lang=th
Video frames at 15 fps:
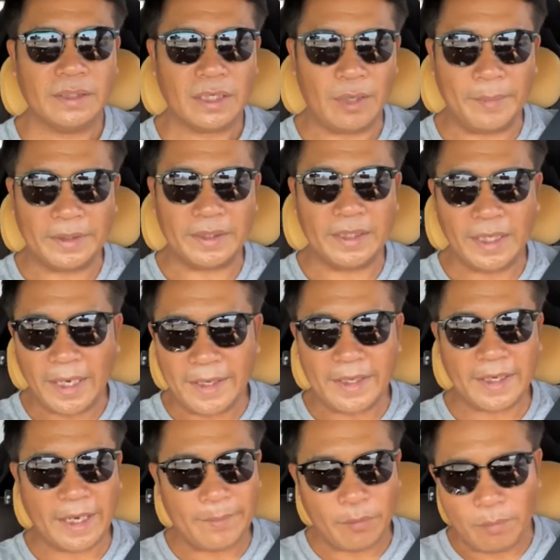เขาไปเจอใคร
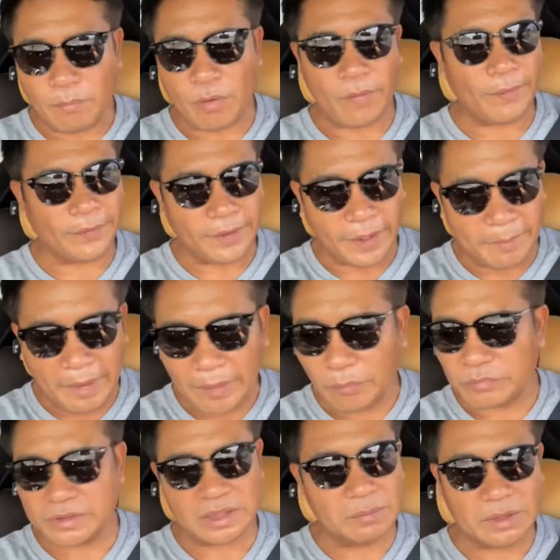ยังไง ผมบอกว่า โอเคแม่ผ
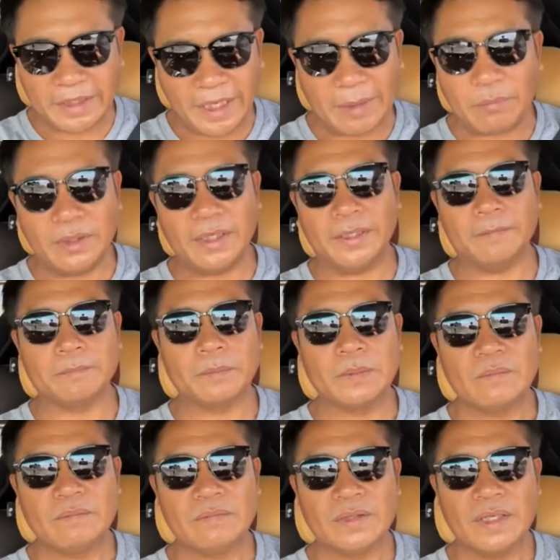มซื้อมาแจกหมดเลย
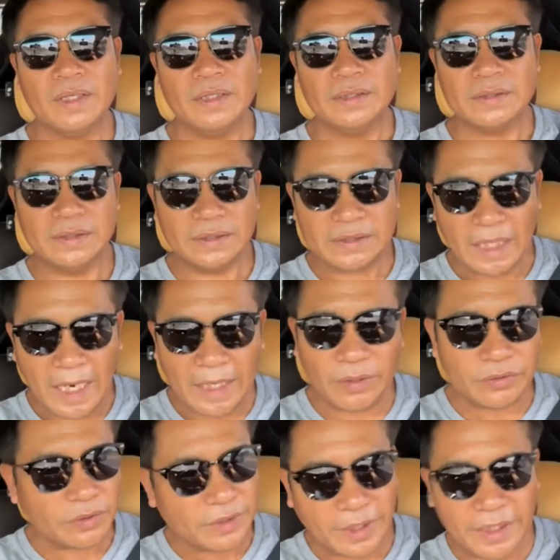คือใช้แล้
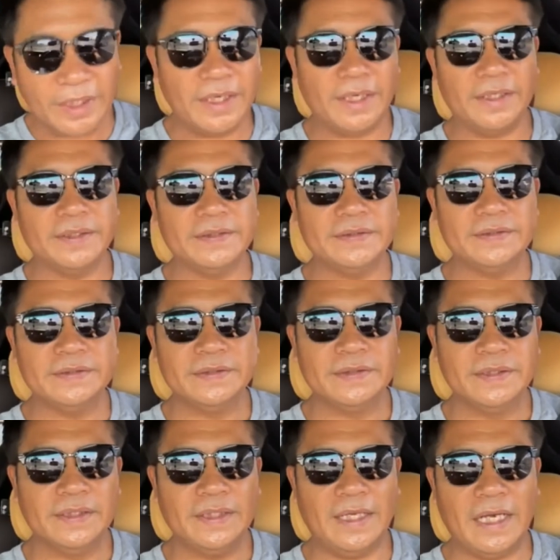วต้องทิ้งเลย
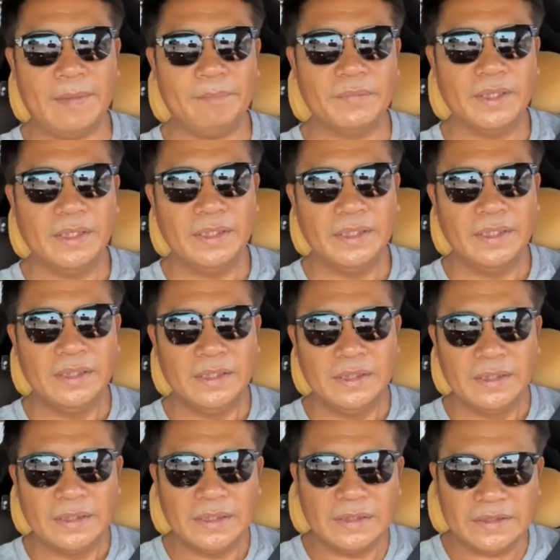นะครับ
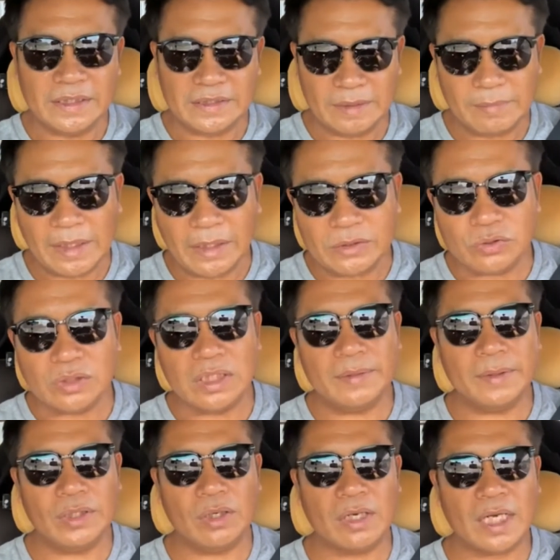คือสิ่งสำคัญที่สุดคือ
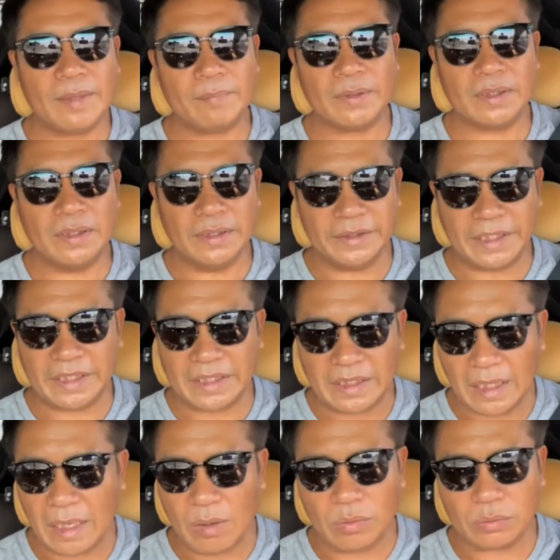พี่น้องครับ คือจิต
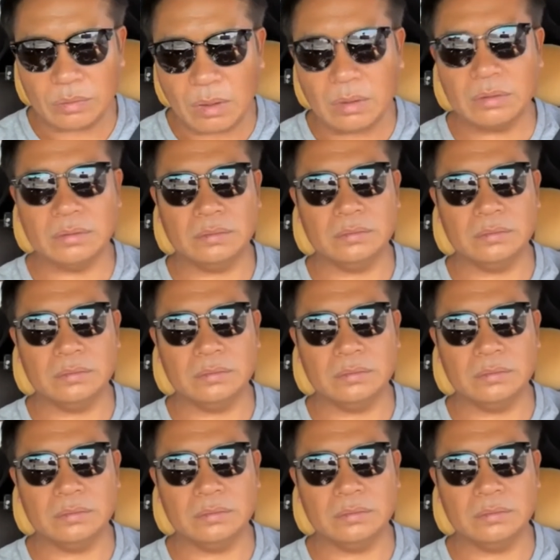เราต้อง